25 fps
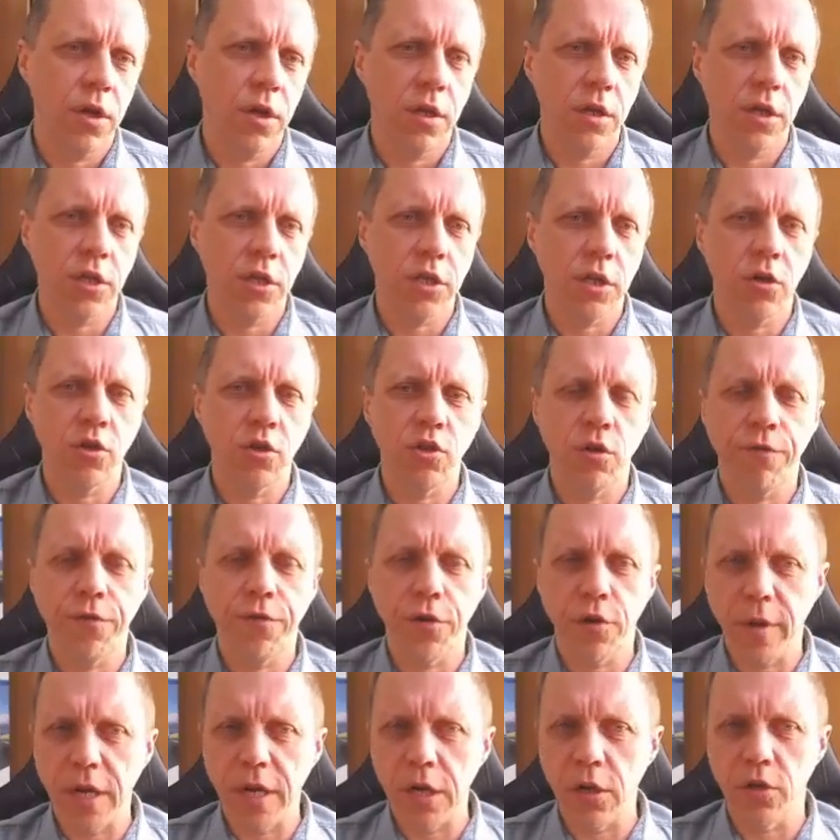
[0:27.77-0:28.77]
jeżeli chodzi o
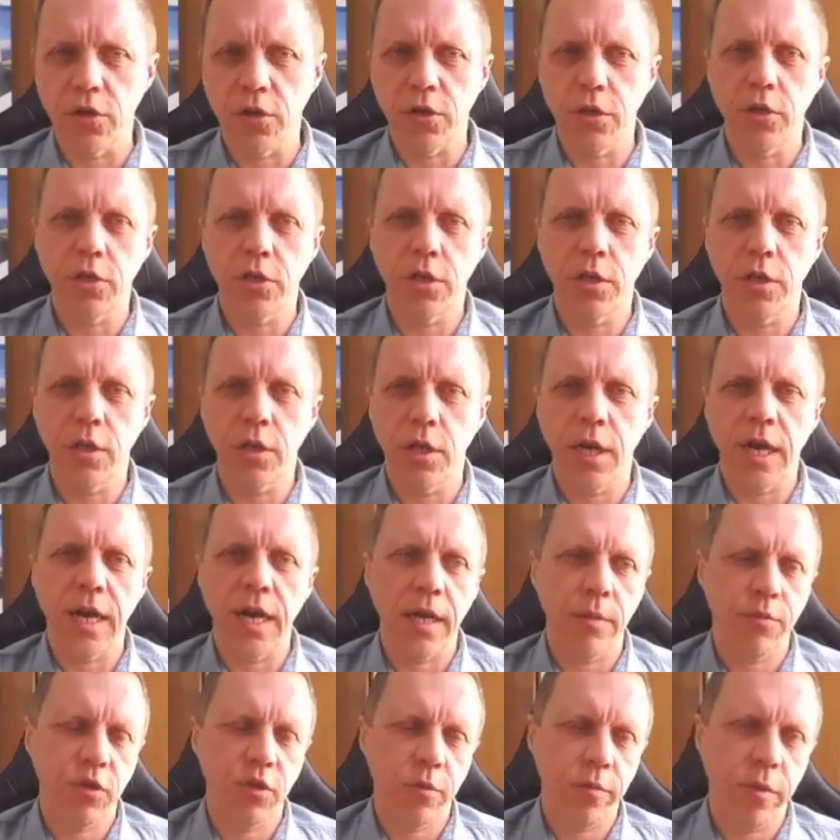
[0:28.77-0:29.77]
formalności, czyli
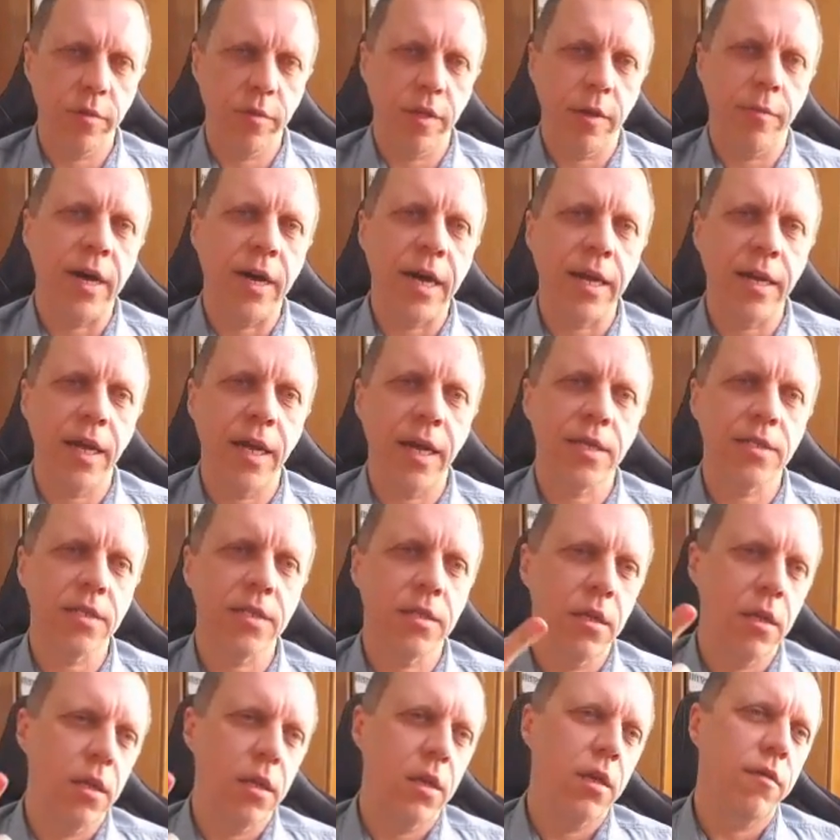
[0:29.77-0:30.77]
aneks, przypominam,
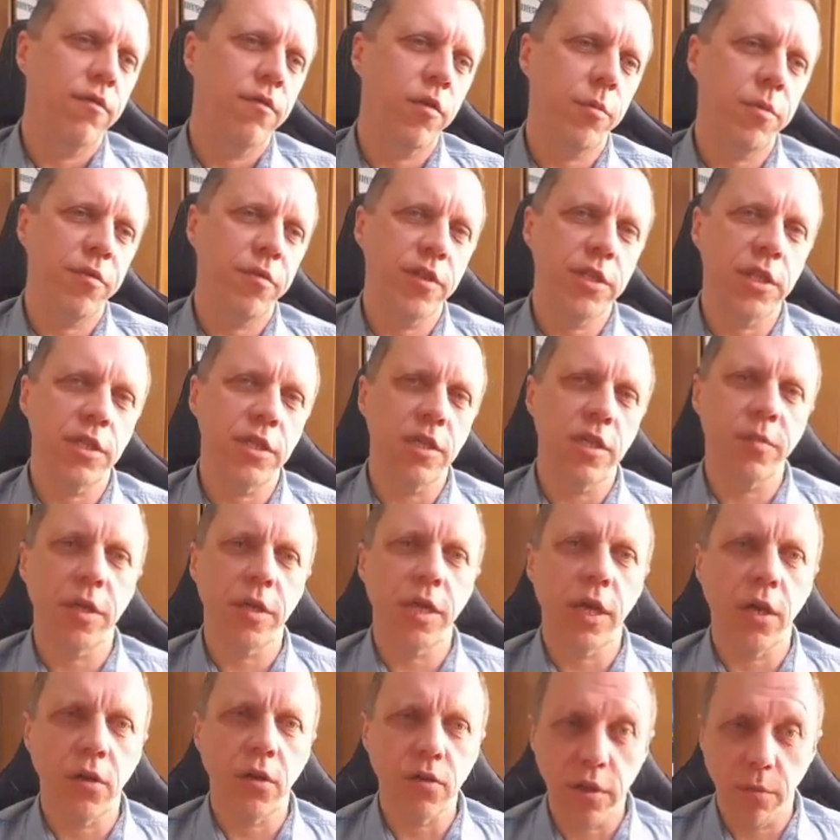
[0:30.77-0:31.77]
aneks, wypowiedzenie
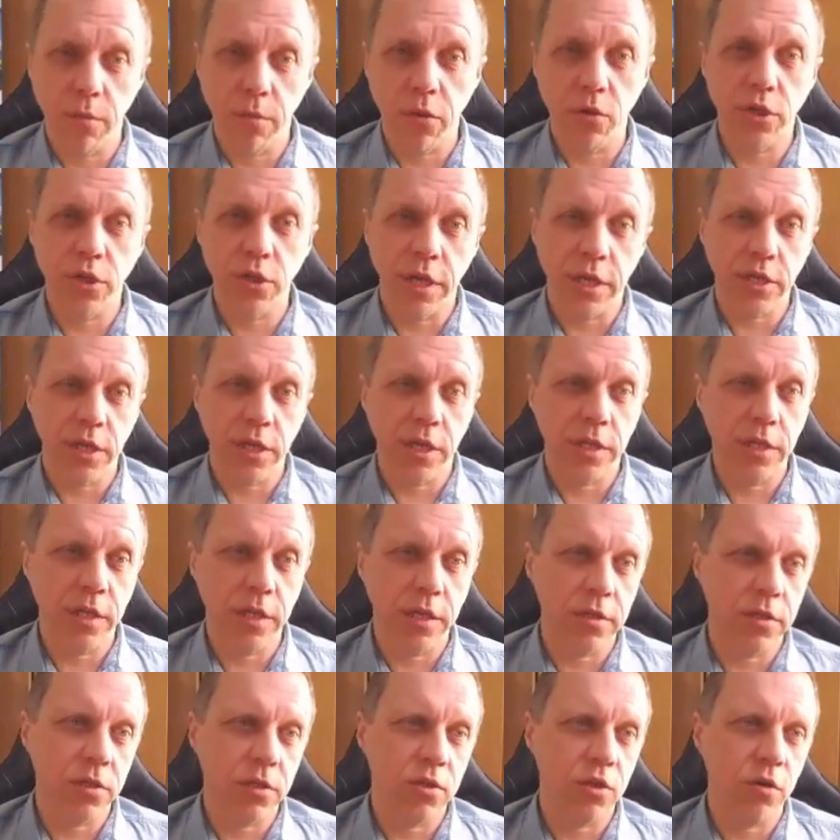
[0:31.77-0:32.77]
zmieniające bądź tarcza
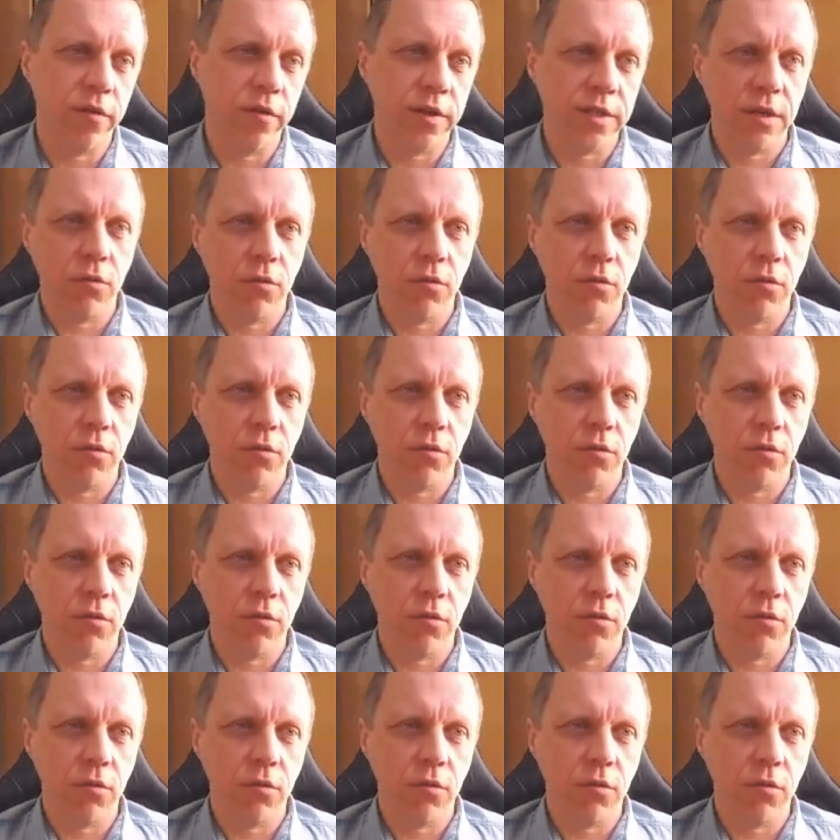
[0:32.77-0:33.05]
antykryzysowa.